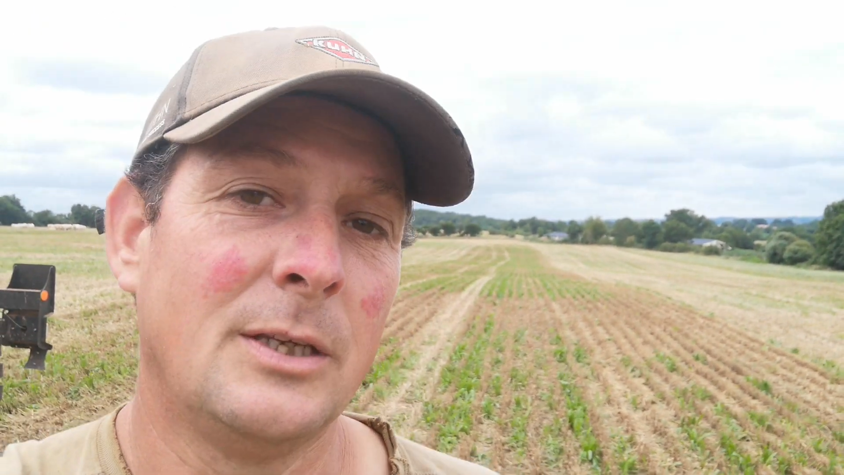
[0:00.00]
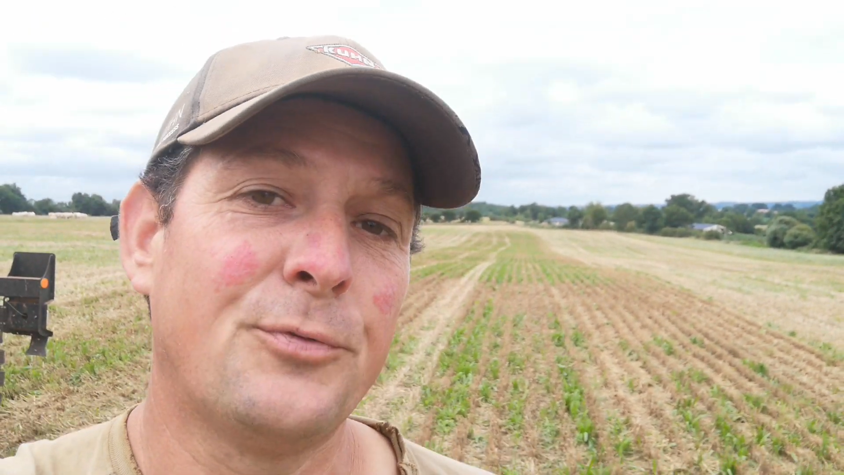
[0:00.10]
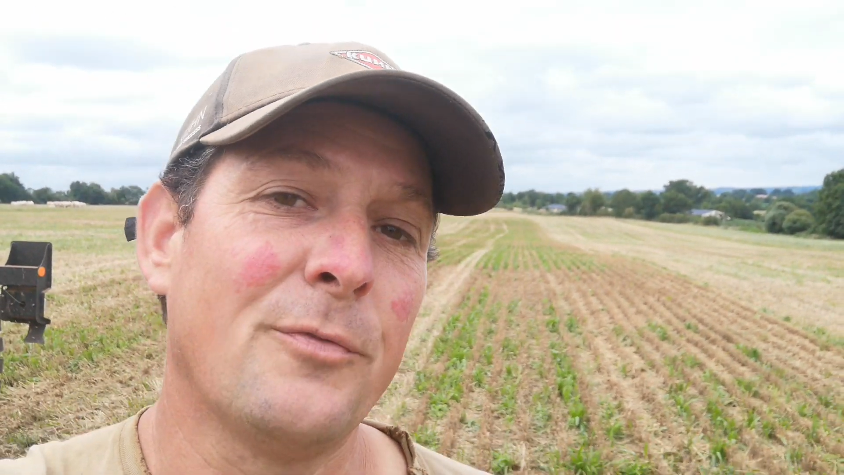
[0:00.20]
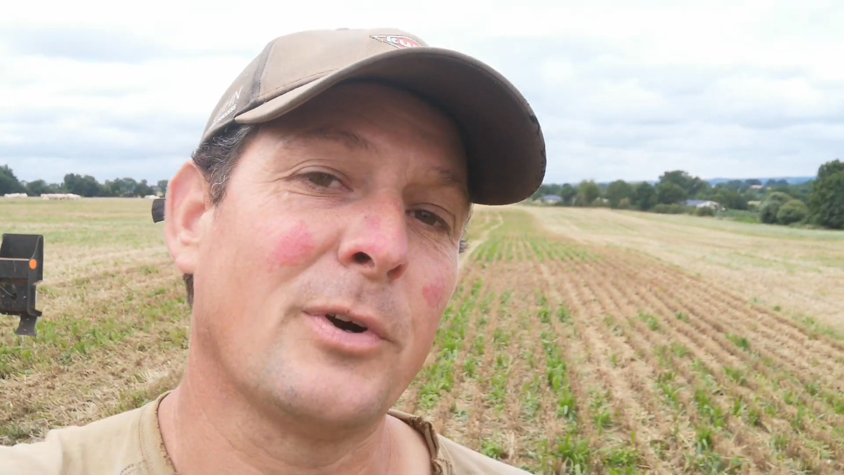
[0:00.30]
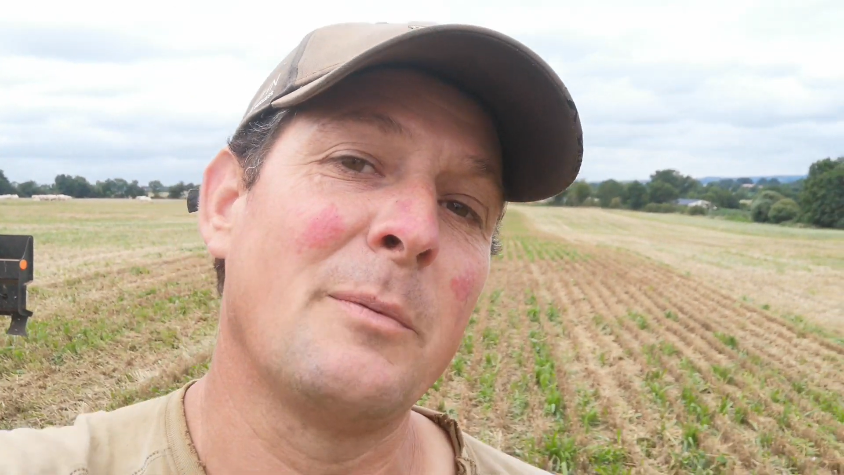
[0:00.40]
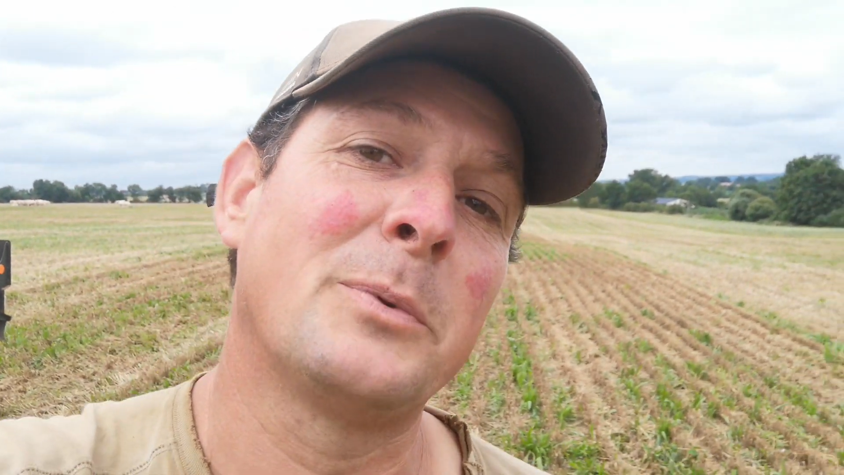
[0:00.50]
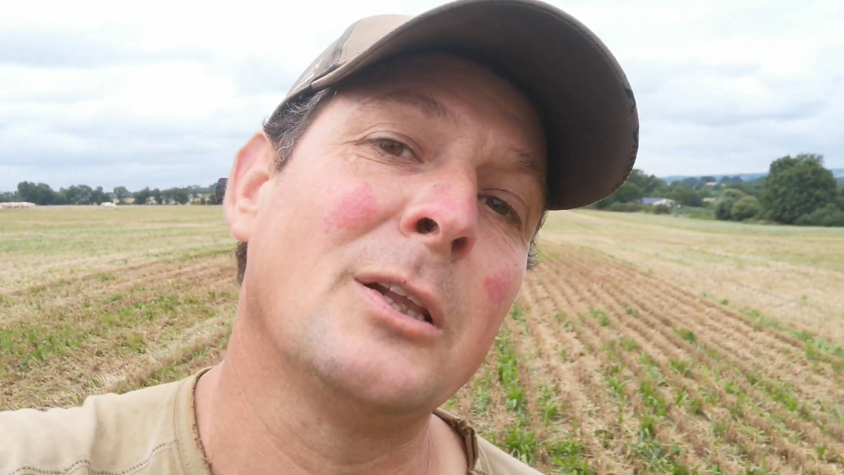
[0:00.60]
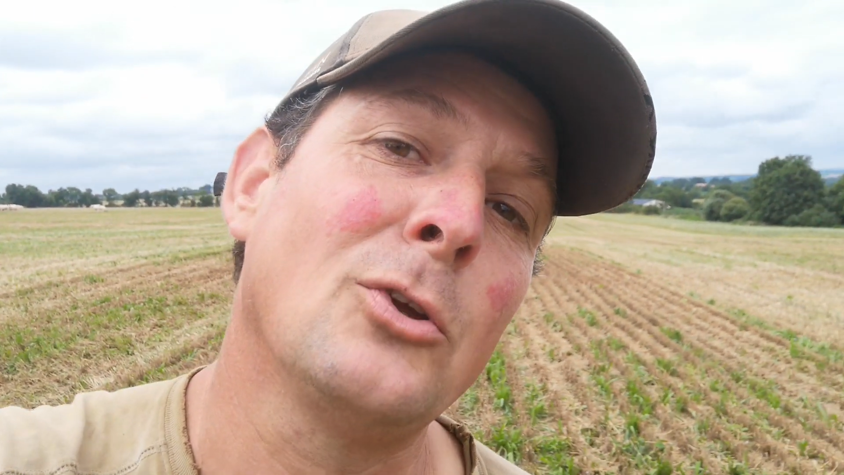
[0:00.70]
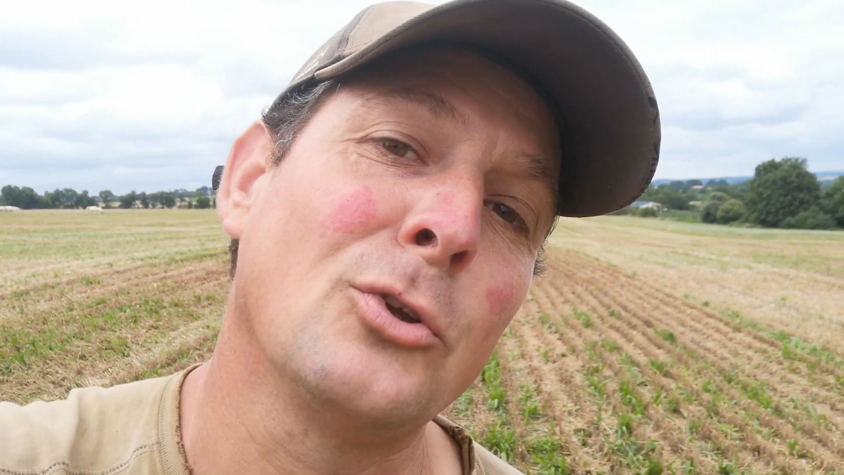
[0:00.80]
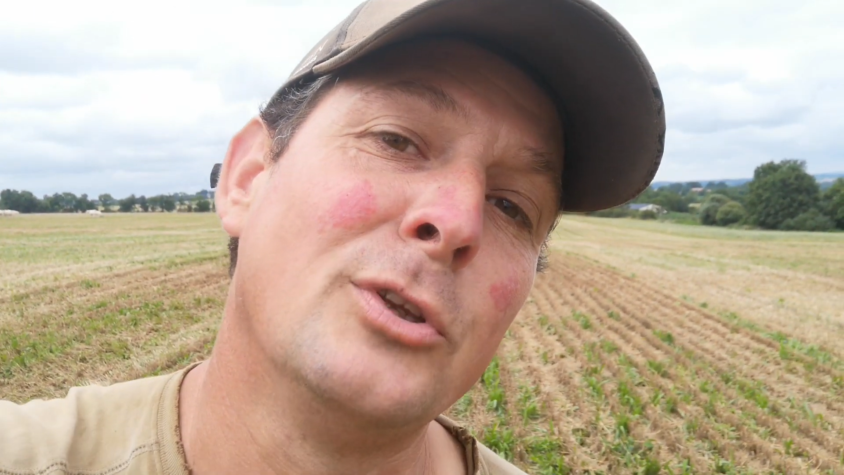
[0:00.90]
Des fois, on pourrait
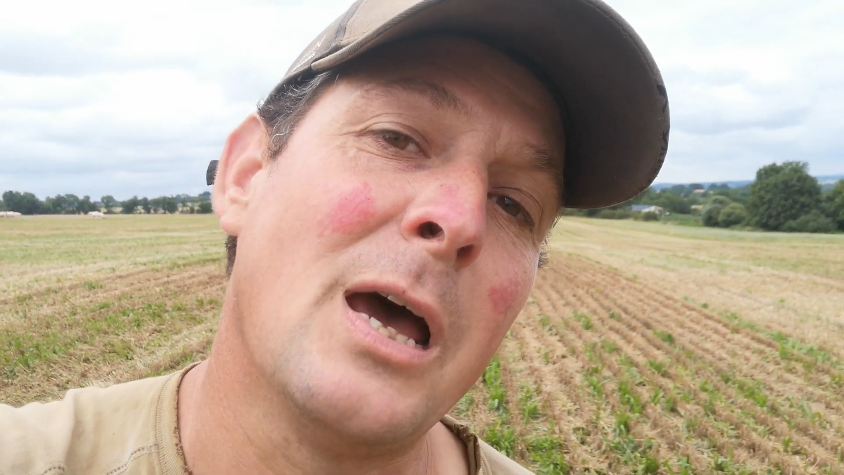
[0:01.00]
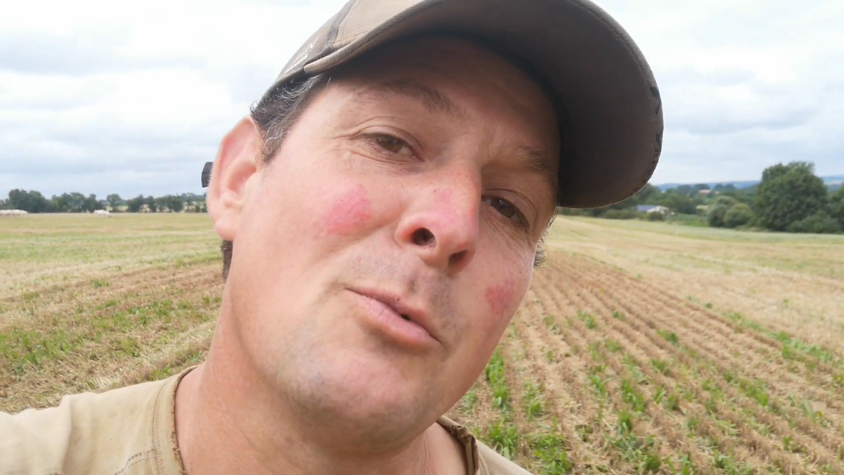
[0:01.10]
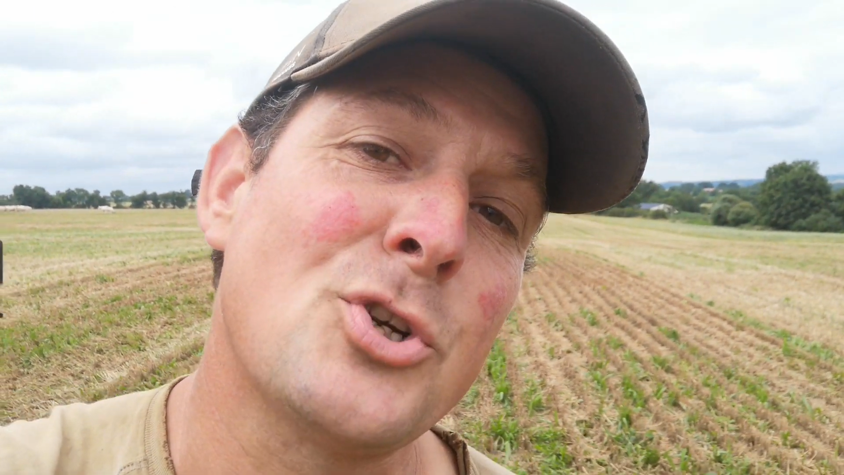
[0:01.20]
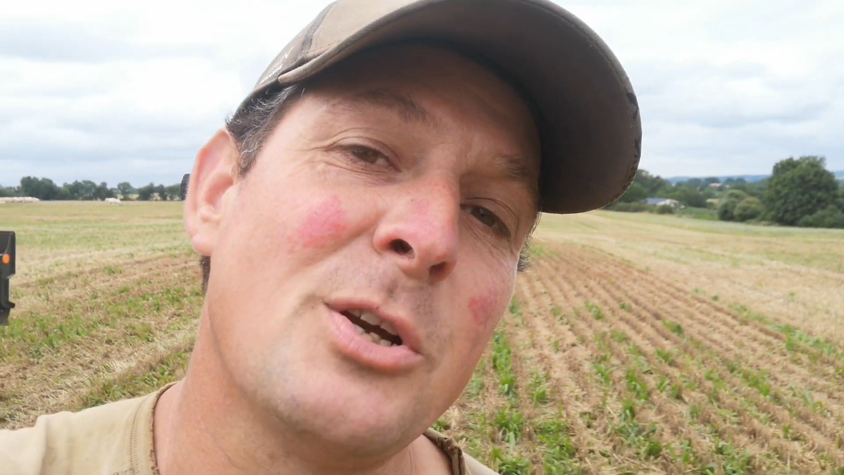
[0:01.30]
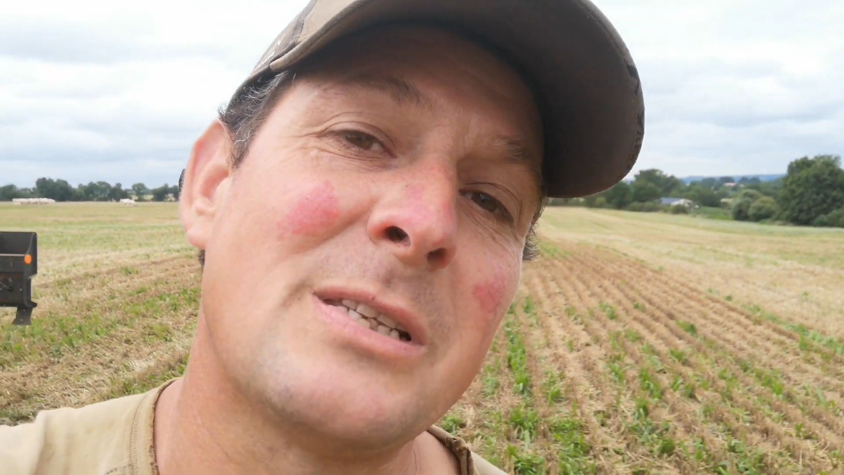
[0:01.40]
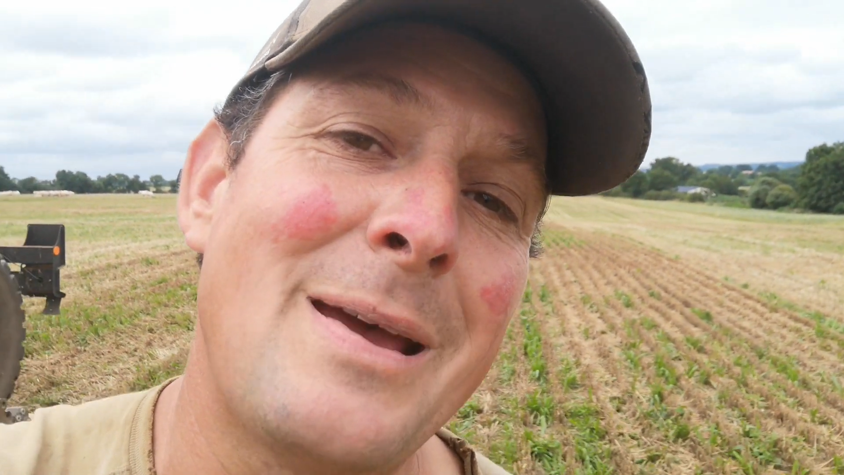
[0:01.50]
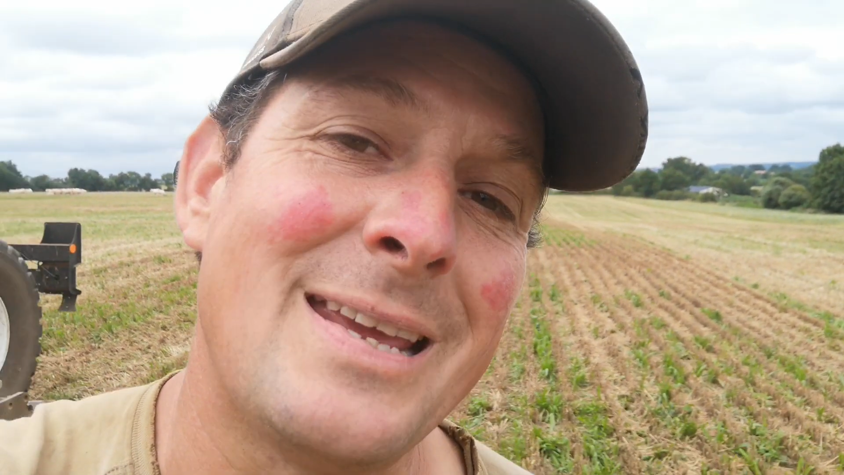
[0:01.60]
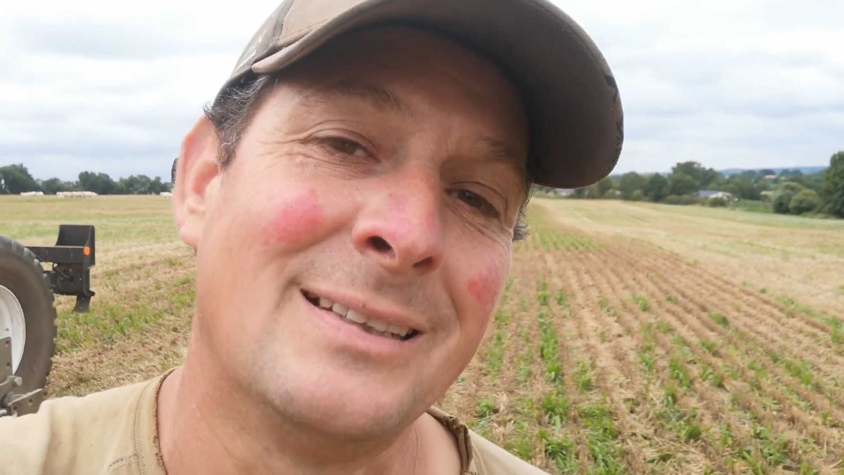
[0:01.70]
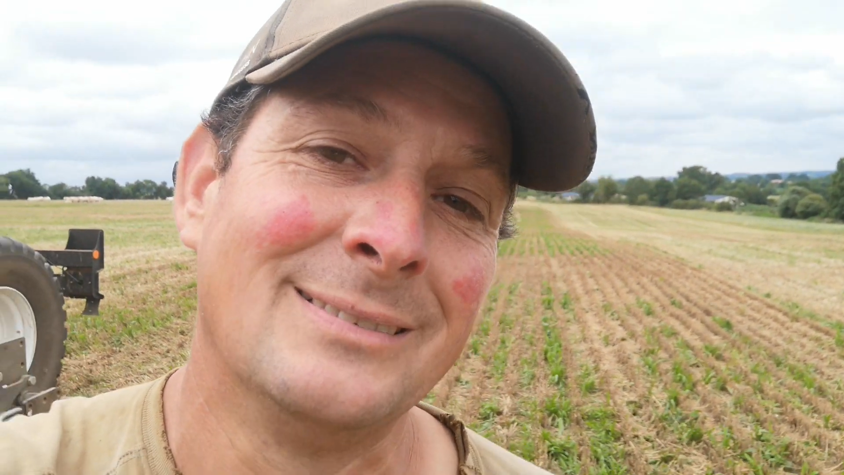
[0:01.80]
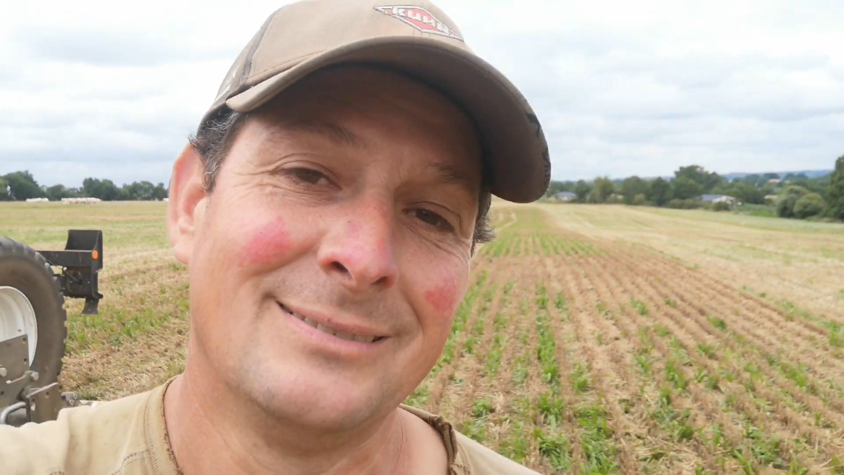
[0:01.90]
peut-être leur donner à manger aux
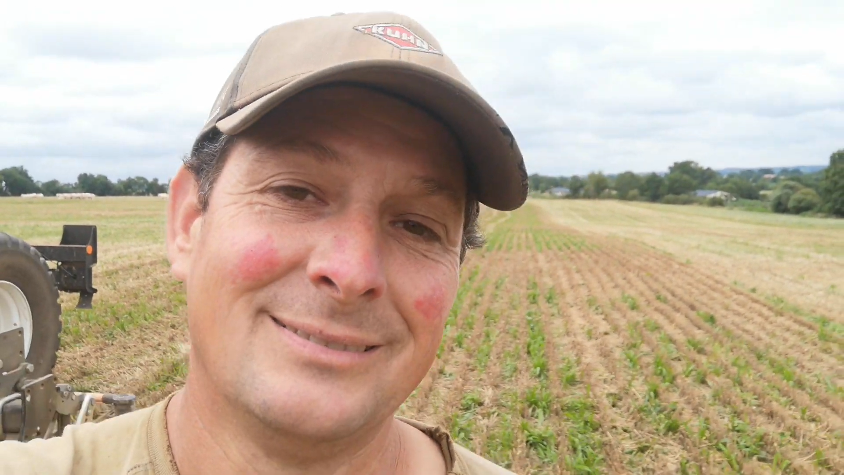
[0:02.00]
abeilles.